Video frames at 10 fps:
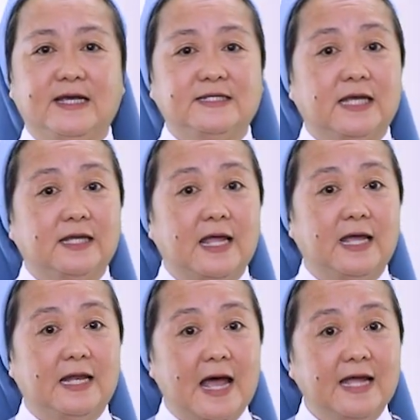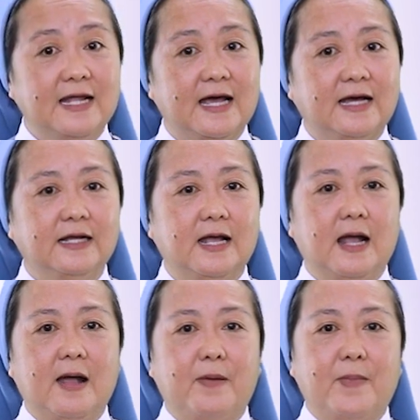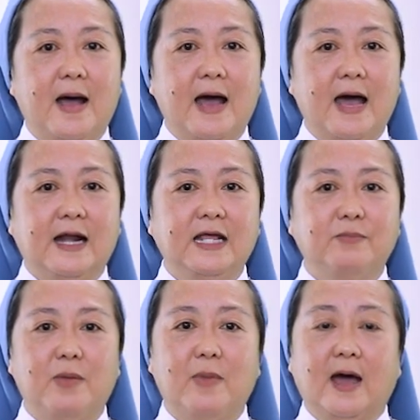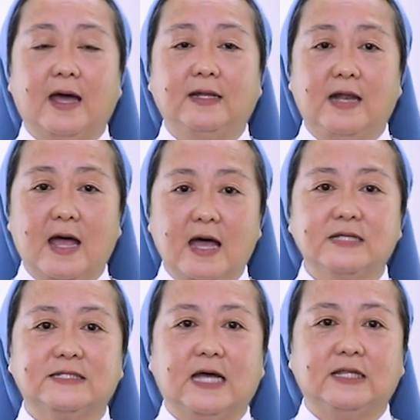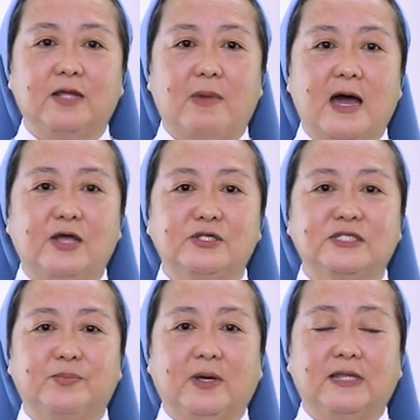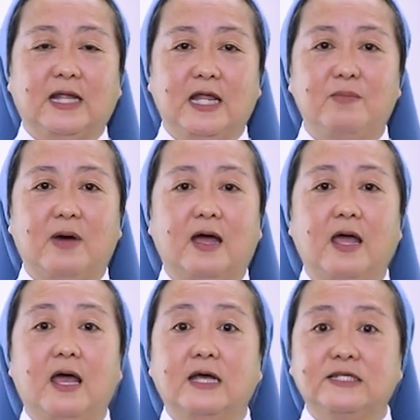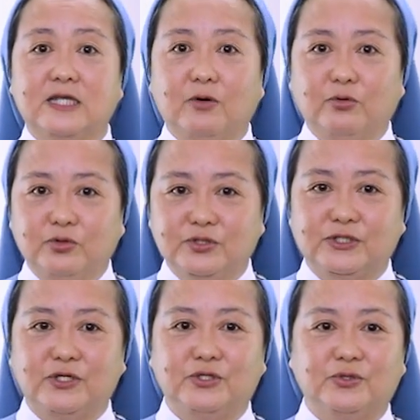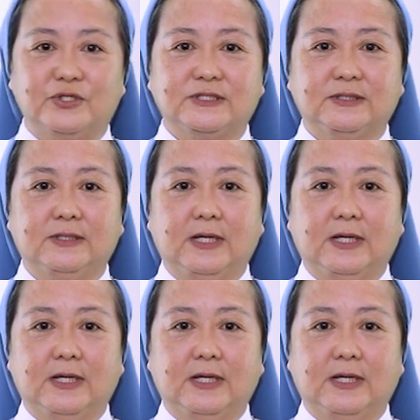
Sa kadahilan ng maaaring may mga hadlang sa ating maayos na pagtalima sa utos ng Diyos.